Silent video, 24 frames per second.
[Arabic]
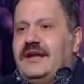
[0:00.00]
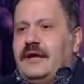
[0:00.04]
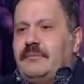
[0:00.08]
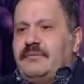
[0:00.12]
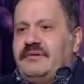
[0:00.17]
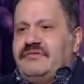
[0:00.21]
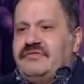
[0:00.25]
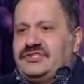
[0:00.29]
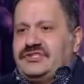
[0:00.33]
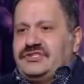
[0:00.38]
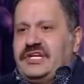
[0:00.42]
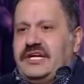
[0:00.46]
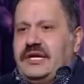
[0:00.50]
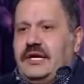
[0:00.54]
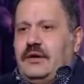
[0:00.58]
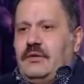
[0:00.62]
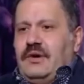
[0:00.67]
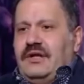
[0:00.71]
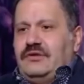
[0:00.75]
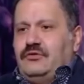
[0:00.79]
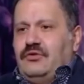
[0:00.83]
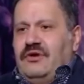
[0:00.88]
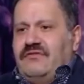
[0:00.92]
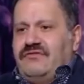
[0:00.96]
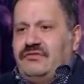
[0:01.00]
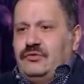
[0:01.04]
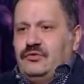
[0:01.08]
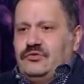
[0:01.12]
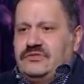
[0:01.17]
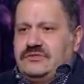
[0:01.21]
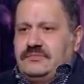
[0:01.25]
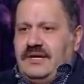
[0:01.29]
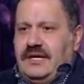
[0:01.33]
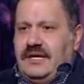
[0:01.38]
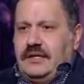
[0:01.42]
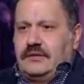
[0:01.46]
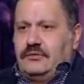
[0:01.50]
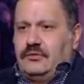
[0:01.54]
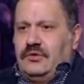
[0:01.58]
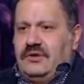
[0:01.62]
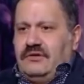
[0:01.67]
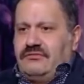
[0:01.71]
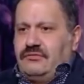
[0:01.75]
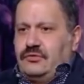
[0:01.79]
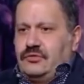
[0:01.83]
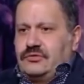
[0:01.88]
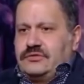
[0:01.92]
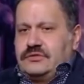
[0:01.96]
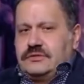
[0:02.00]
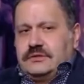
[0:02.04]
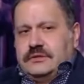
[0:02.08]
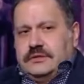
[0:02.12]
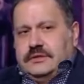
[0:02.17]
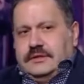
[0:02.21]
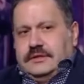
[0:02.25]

تلعب بيه في الشارع وادوها فلوس بقى حطوا لها فلوس